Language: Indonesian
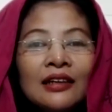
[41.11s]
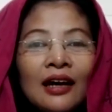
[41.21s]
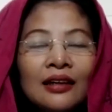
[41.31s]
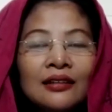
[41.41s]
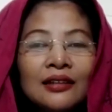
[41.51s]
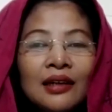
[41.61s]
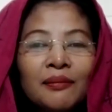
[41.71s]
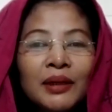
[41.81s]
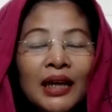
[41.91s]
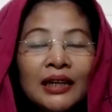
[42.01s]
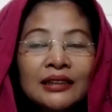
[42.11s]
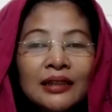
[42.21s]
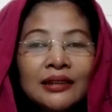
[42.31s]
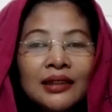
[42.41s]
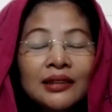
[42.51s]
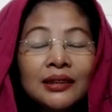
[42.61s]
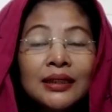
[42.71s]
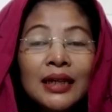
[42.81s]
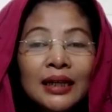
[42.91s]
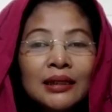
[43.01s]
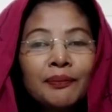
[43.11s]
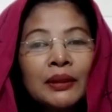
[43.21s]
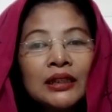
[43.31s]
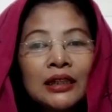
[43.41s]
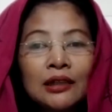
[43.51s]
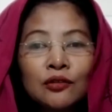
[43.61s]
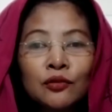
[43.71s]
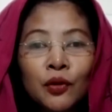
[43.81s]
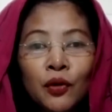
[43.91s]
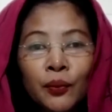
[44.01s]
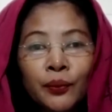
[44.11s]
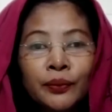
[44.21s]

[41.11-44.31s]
karena tidak berkaitan dengan kepentingan umum.